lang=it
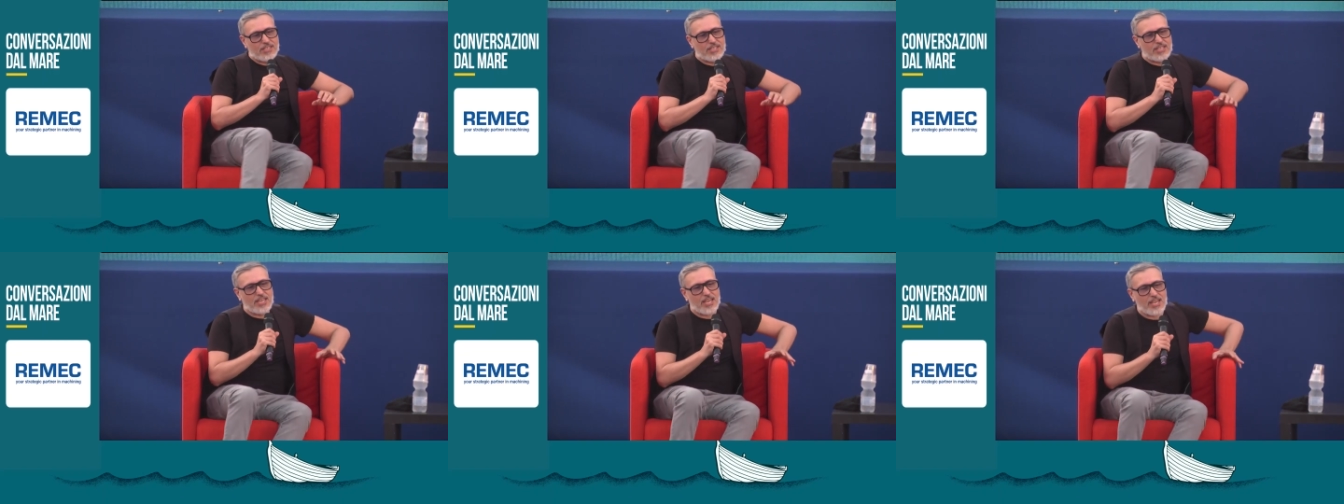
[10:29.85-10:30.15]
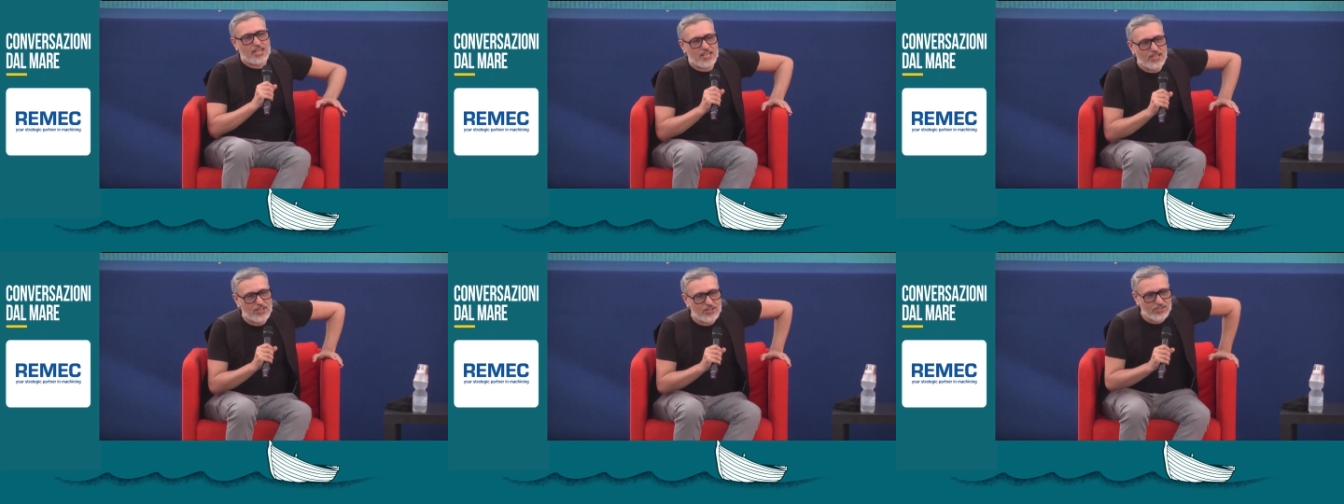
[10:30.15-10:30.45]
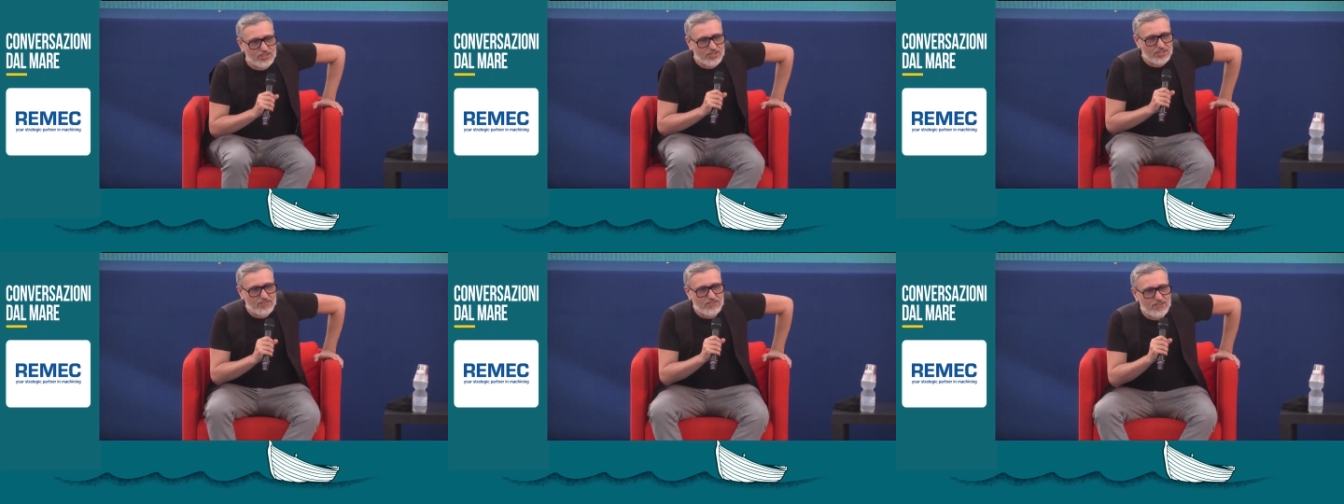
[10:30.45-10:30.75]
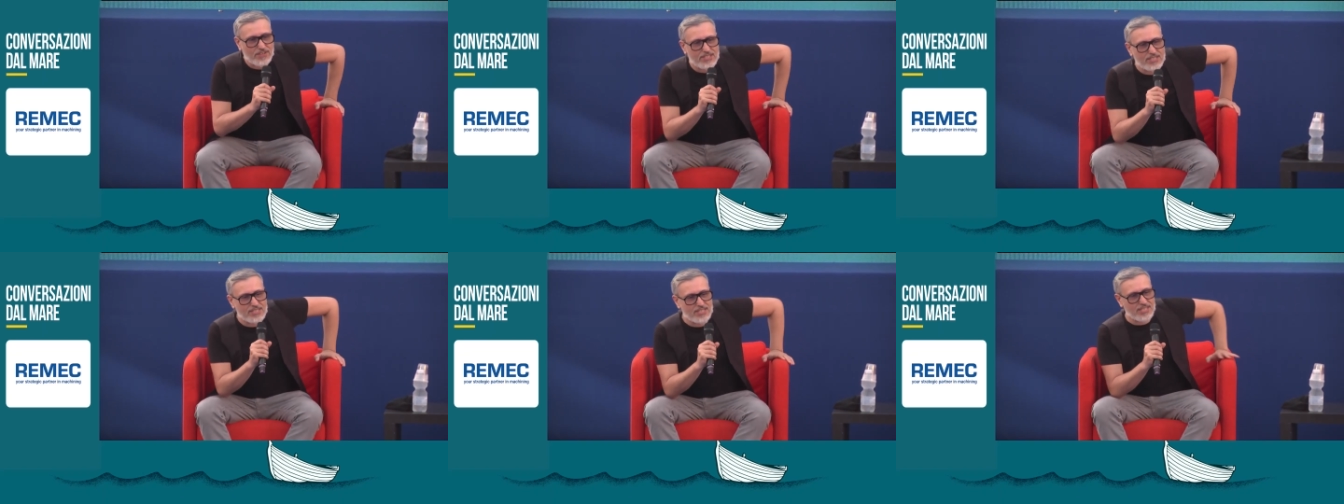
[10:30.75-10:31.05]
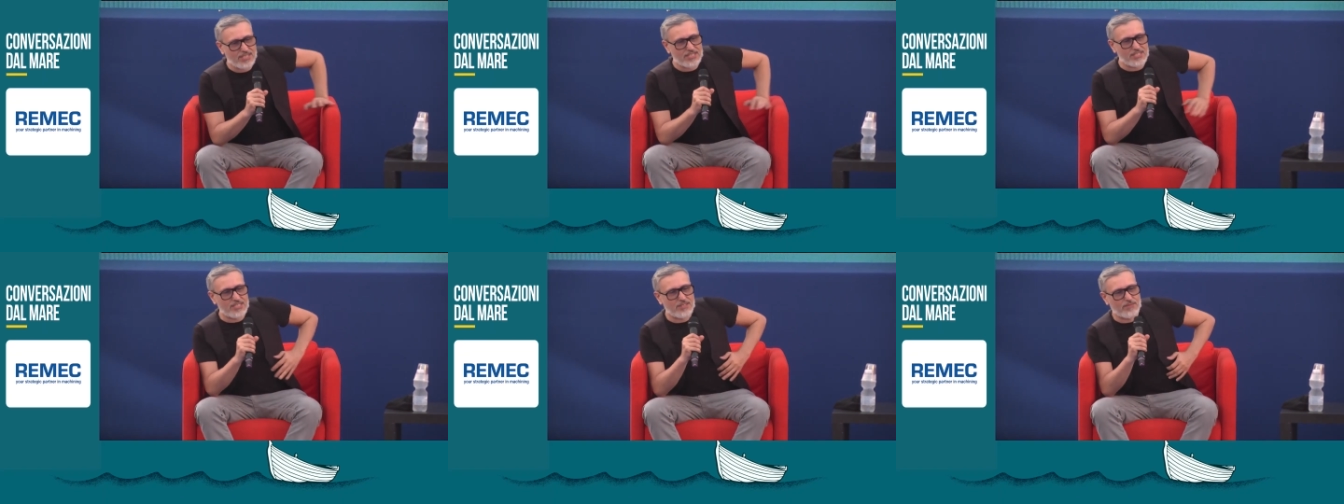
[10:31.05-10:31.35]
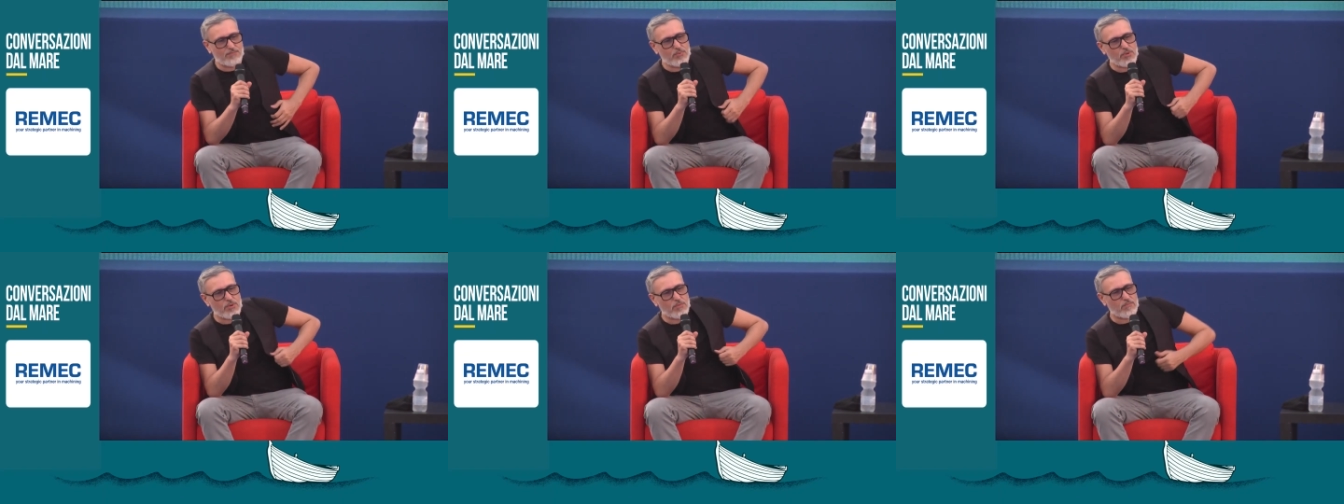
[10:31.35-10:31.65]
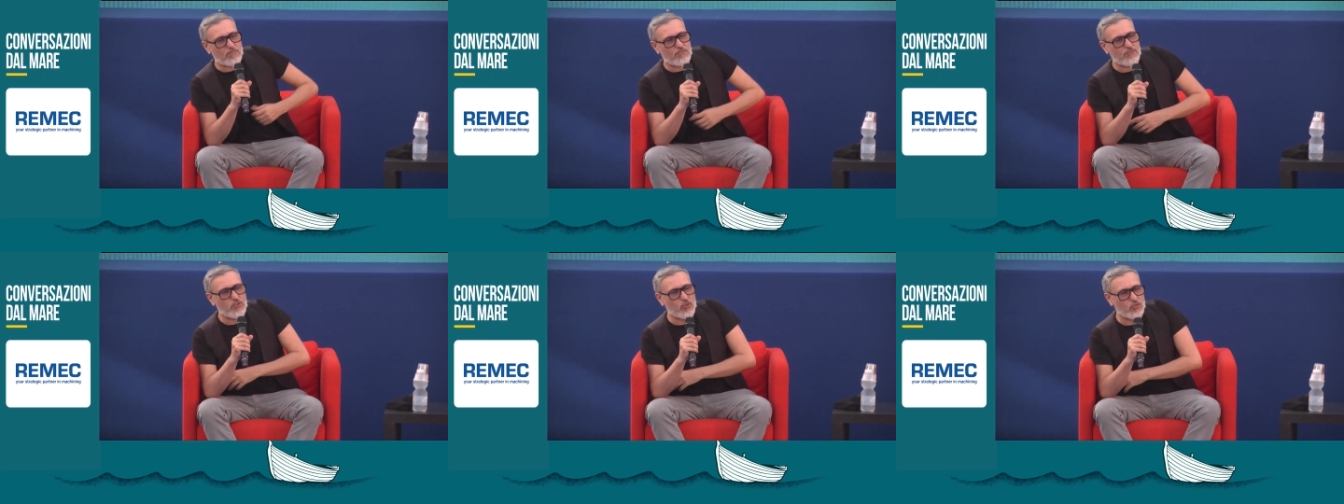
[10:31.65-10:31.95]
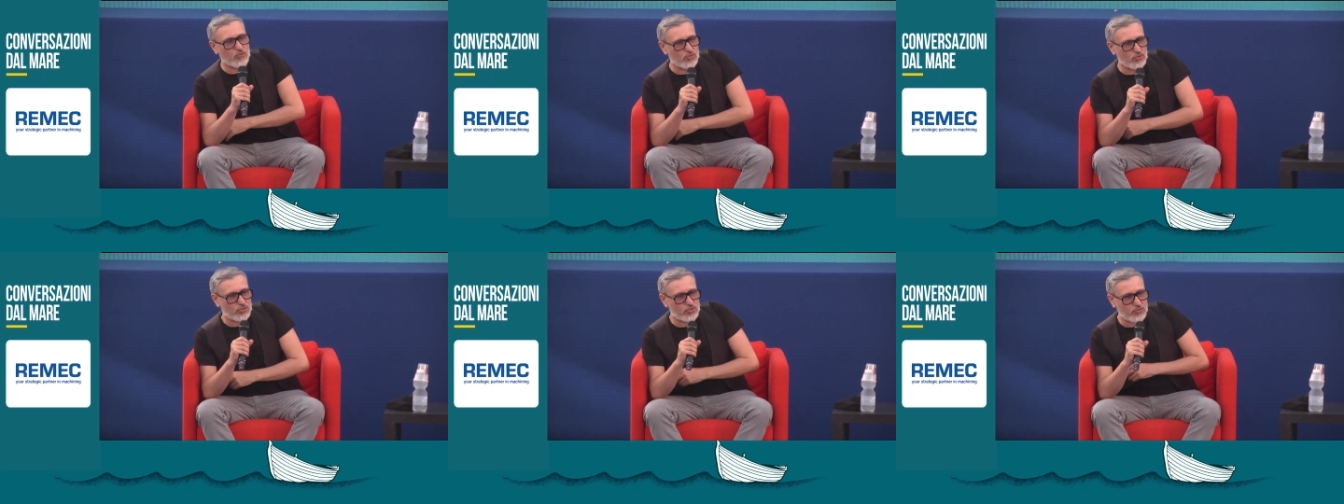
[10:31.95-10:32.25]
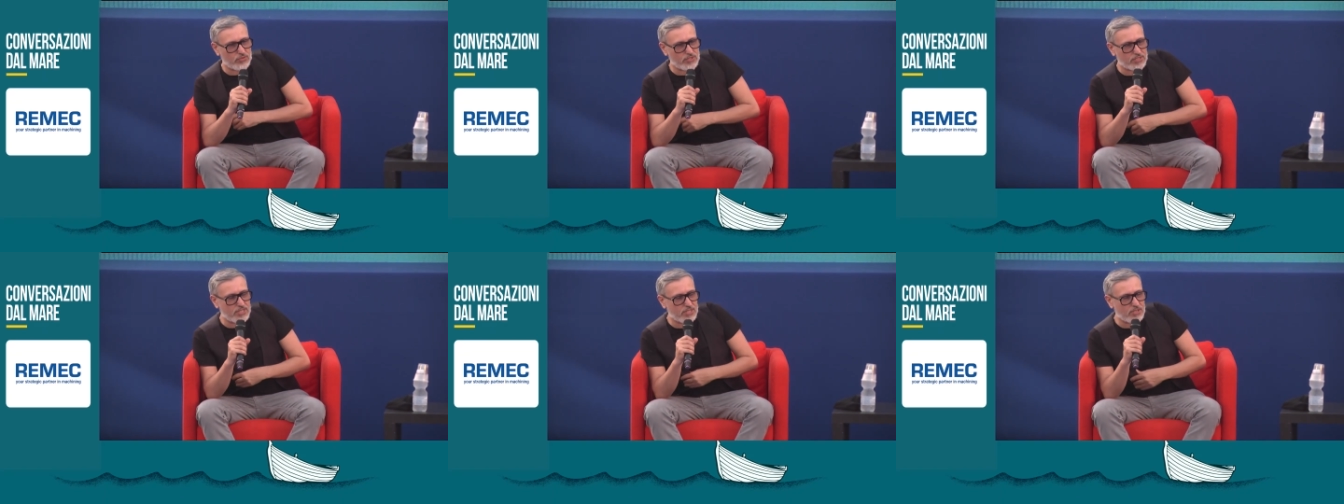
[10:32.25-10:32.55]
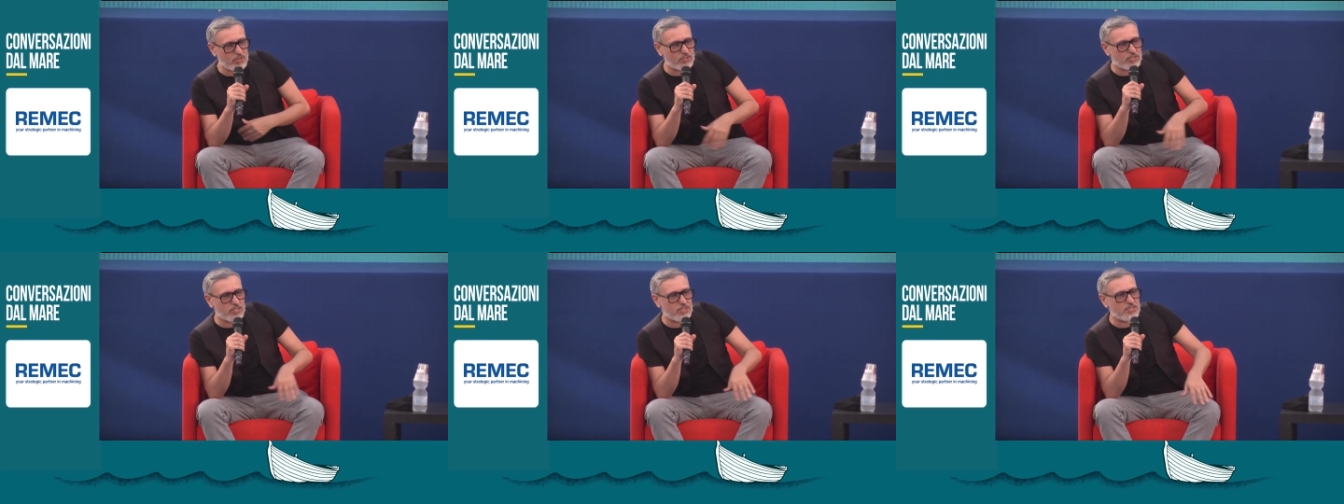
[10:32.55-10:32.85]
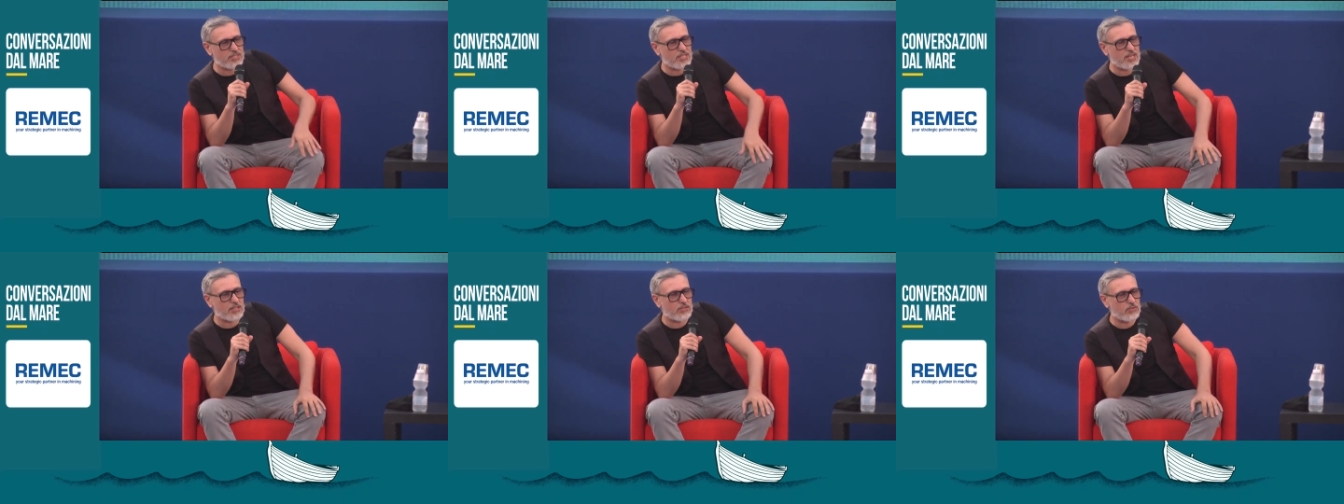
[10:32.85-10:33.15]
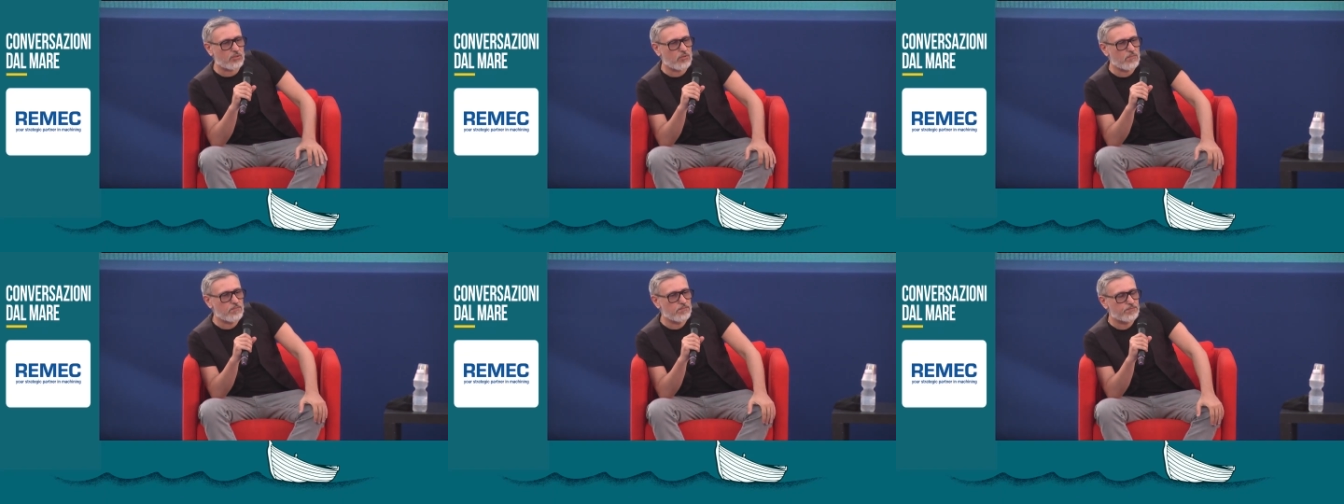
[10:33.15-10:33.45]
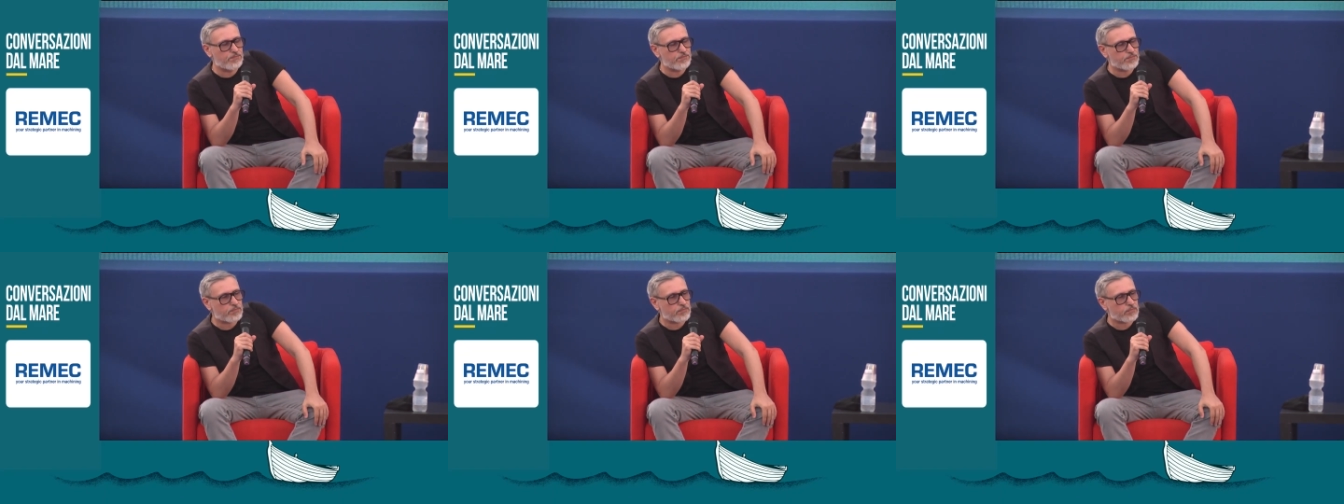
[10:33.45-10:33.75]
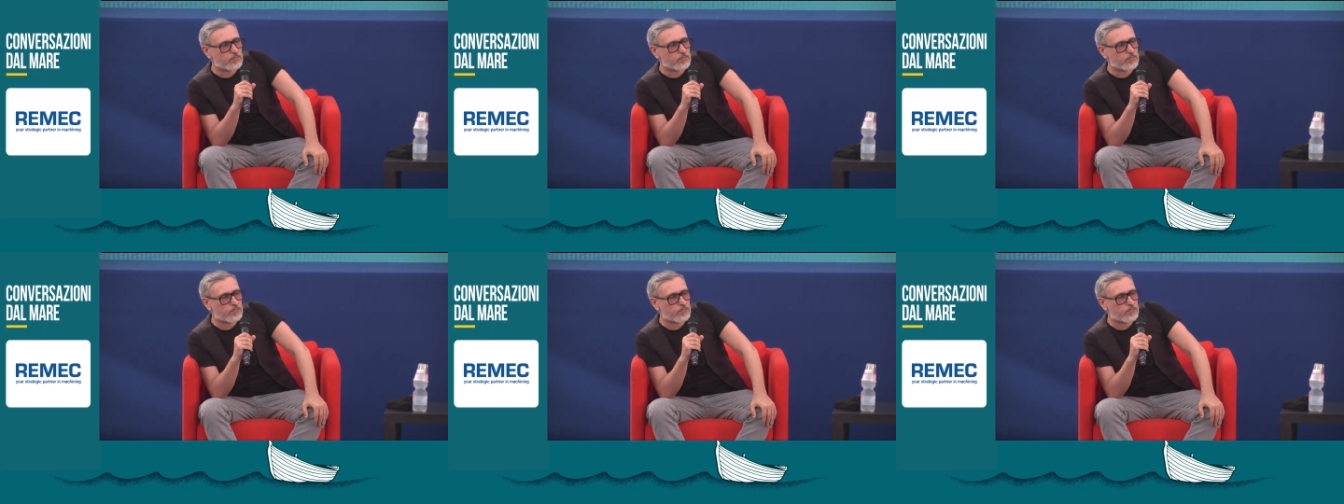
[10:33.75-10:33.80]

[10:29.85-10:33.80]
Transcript: che io riflettessi più a fondo su queste cose è stato,